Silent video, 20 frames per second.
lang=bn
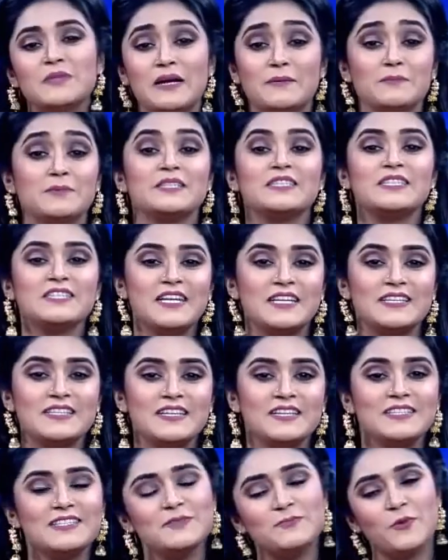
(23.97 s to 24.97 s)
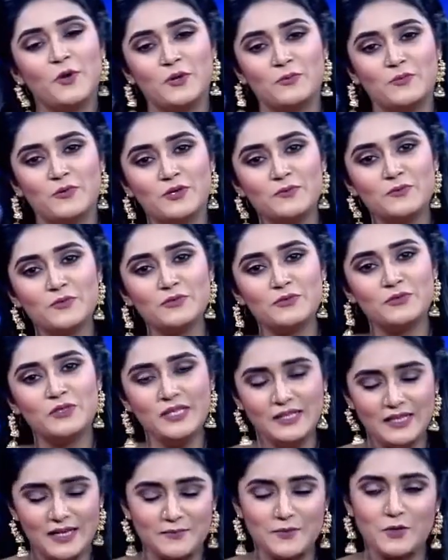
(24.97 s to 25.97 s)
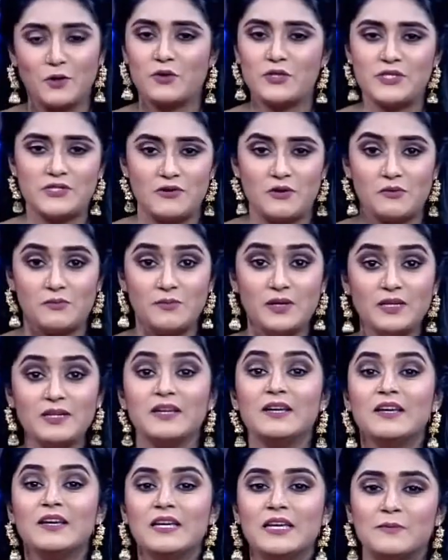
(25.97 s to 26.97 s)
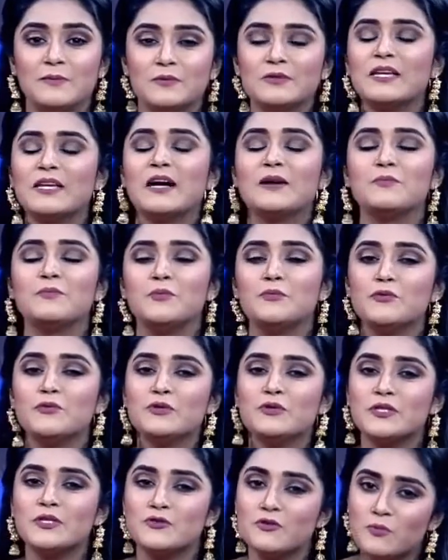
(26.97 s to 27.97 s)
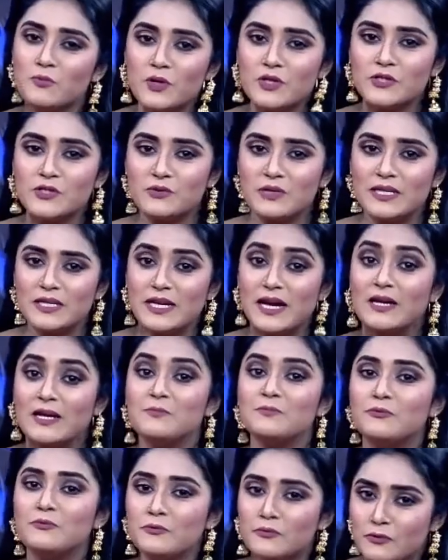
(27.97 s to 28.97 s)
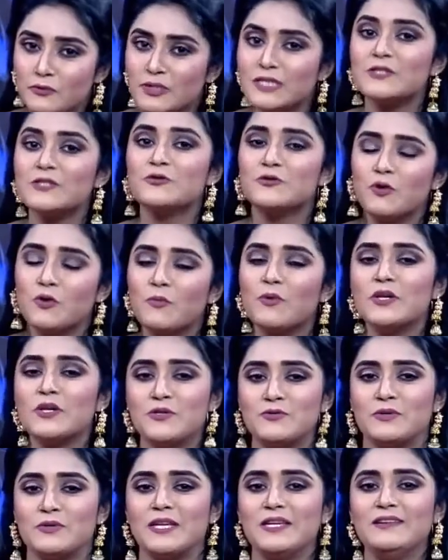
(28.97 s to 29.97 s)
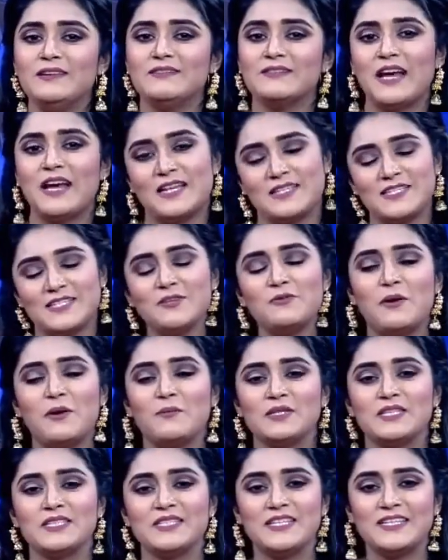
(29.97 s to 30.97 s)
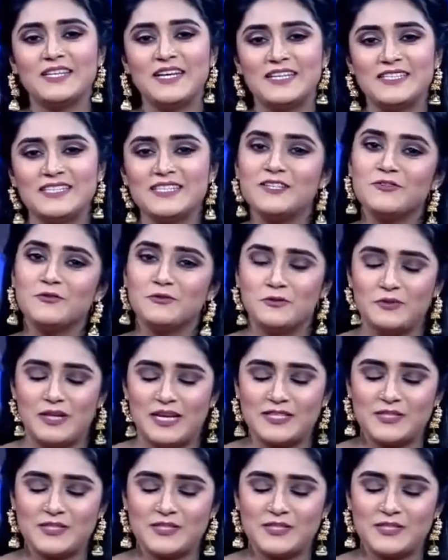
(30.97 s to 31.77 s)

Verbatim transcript: আপনাদের সাথে আছি বরাবরের মতোই আমি অর্চি রহমান এবং থাকবো পুরোটা সময় জুড়েই আর পুরোটা সময় জুড়েই আজকেও আমাদের সাথে আছেন নতুন